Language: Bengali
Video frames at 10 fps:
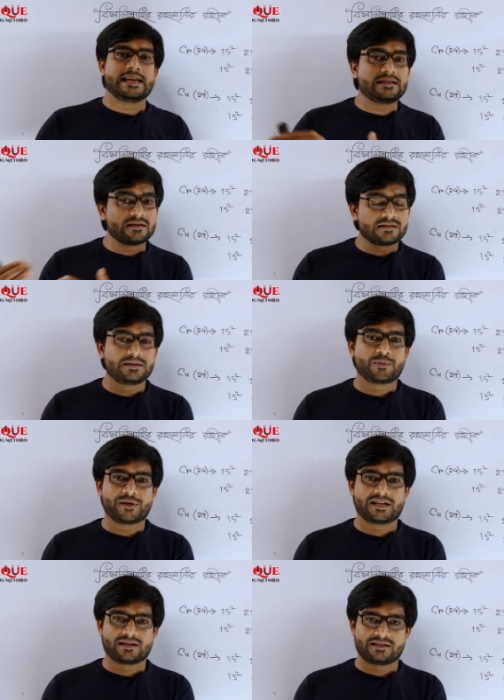এইচএসসি
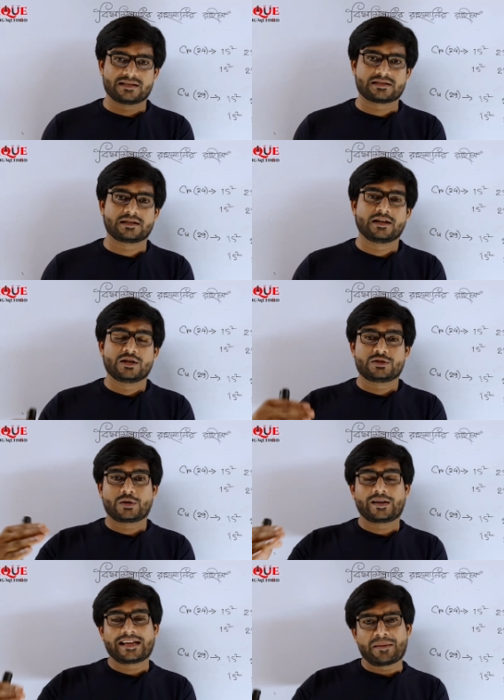পরীক্ষার্থী আছেন
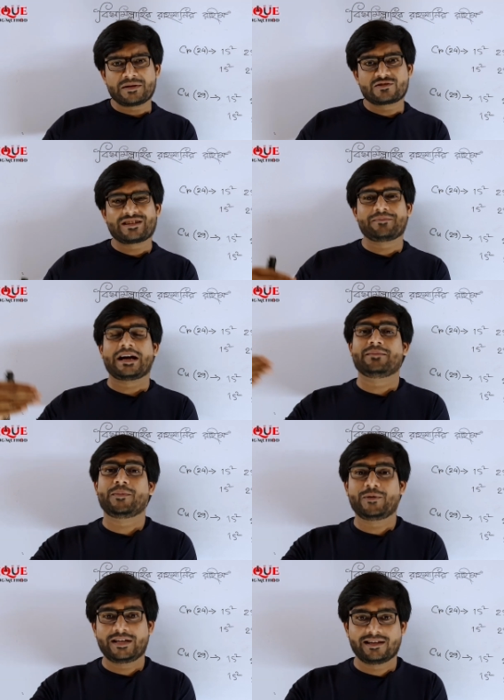যখন কেমিস্ট্রির ভাইবা
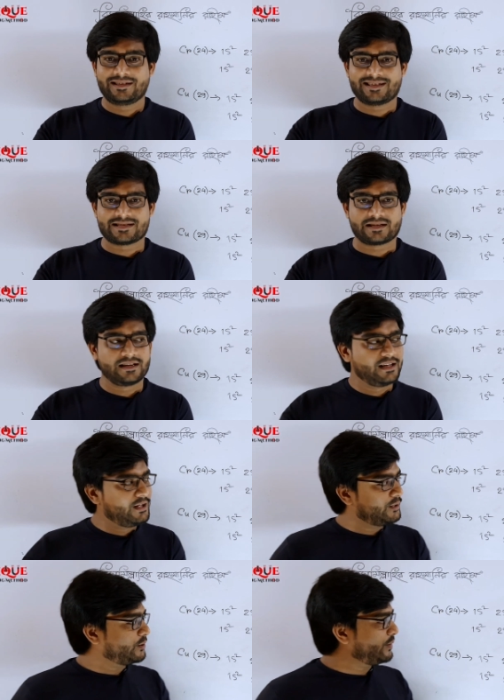পরীক্ষা দিতে যান
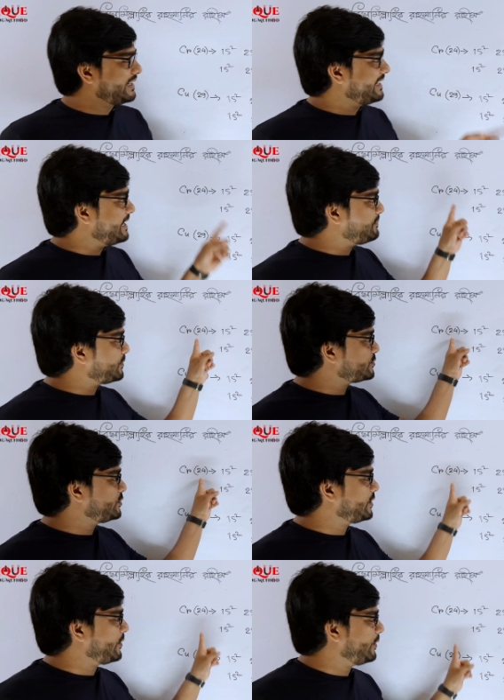তখন এই
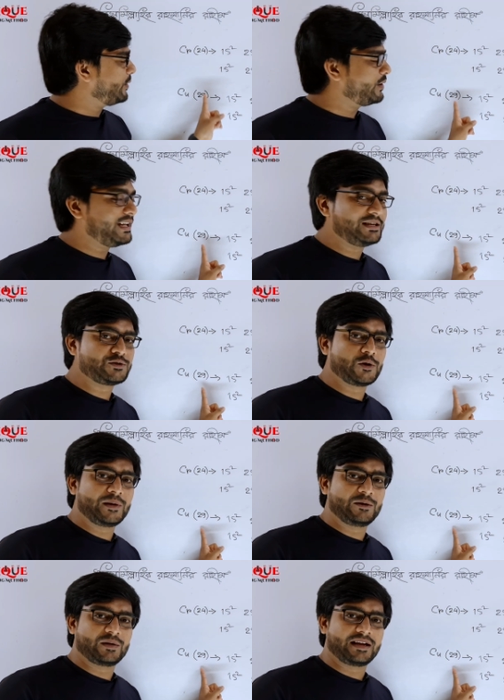প্রশ্নটা অনেক
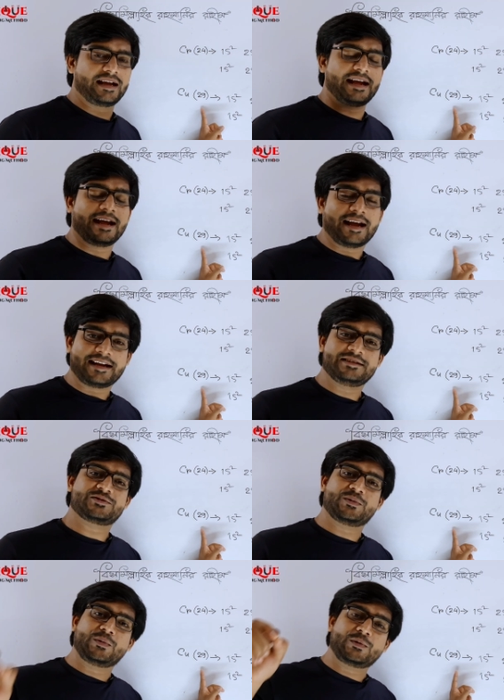সময় করে অ্যান্ড
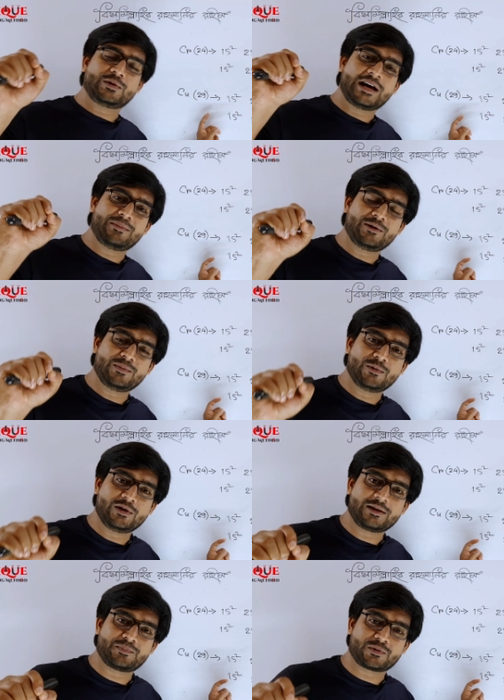
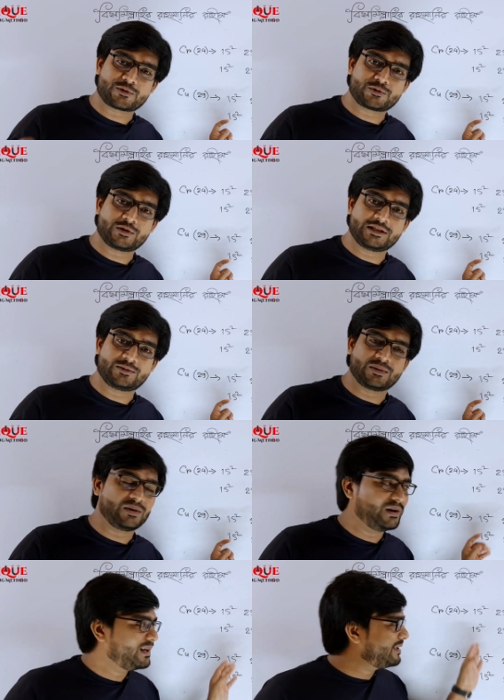অনুধাবনমূলক প্রশ্নতে তো
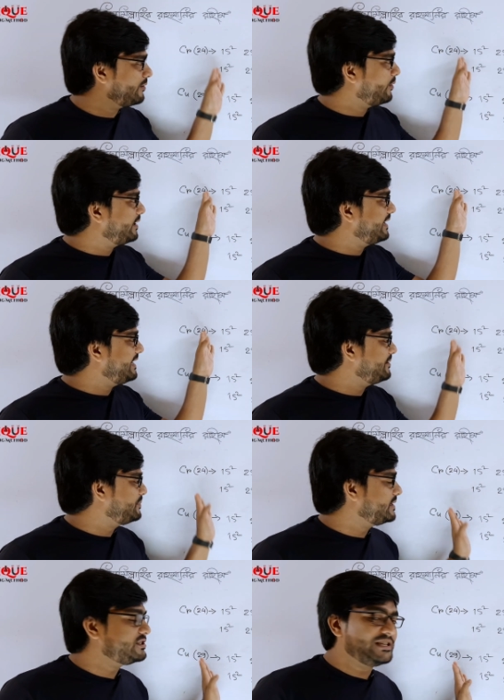অনেক
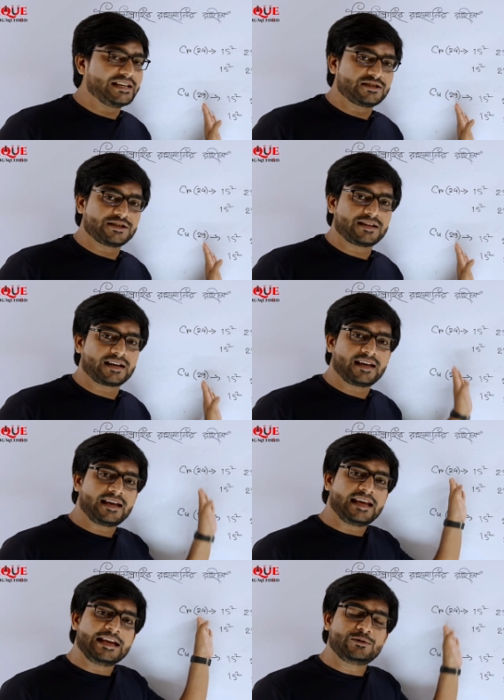বেশি এসে থাকে
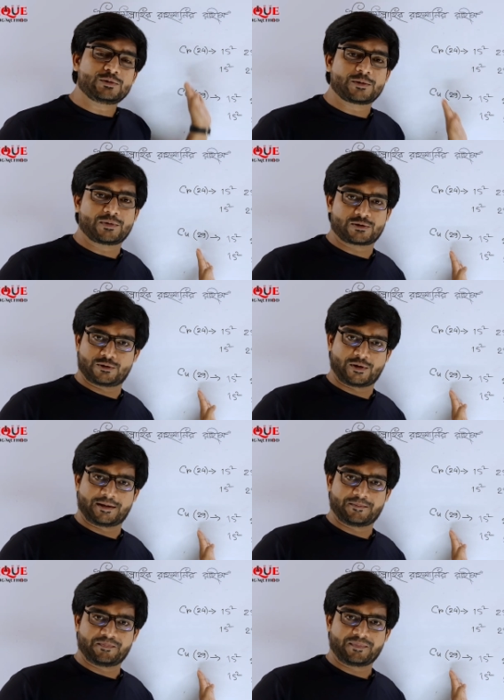এই দুটো প্রশ্নই
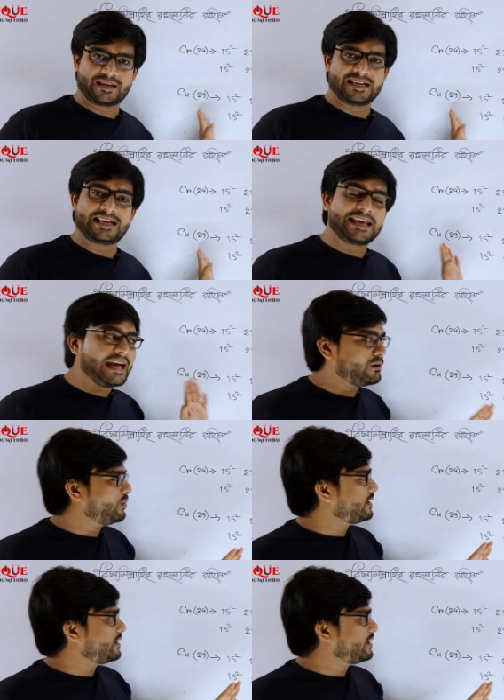কেন